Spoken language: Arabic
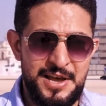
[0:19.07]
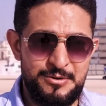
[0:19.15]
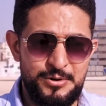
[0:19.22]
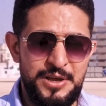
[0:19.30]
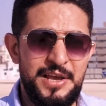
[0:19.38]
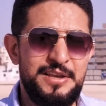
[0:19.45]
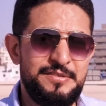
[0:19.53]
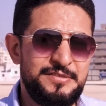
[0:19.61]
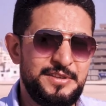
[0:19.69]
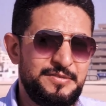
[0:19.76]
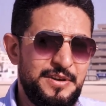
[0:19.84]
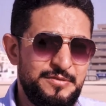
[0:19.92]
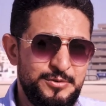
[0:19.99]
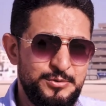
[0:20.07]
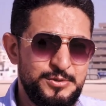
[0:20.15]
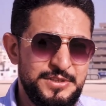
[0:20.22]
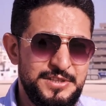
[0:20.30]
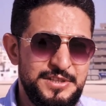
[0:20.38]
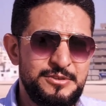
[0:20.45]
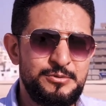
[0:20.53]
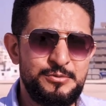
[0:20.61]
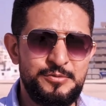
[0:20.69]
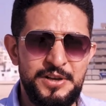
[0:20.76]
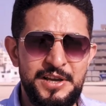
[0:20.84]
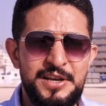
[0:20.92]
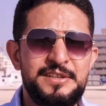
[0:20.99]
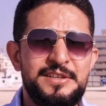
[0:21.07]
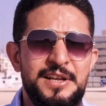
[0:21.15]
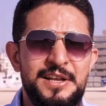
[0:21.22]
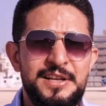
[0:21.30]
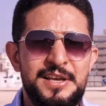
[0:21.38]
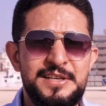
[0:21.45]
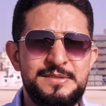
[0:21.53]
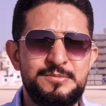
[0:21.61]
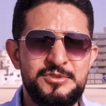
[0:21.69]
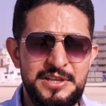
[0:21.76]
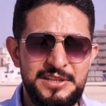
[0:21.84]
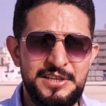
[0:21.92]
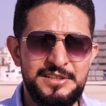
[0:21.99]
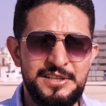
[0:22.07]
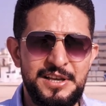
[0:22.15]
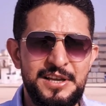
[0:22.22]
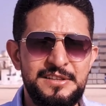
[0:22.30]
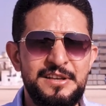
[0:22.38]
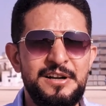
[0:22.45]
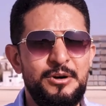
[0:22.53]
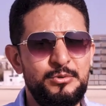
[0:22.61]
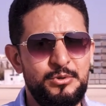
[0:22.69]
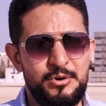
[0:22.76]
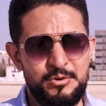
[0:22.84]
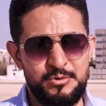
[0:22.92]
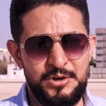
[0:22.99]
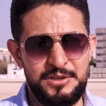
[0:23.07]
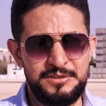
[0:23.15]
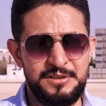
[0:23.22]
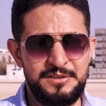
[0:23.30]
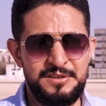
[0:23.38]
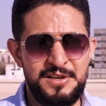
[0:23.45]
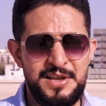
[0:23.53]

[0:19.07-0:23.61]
أو خايف تدفع فلوس كتير في الآخر تلاقي الجهاز مش قد احتياجاتك أو توقعاتك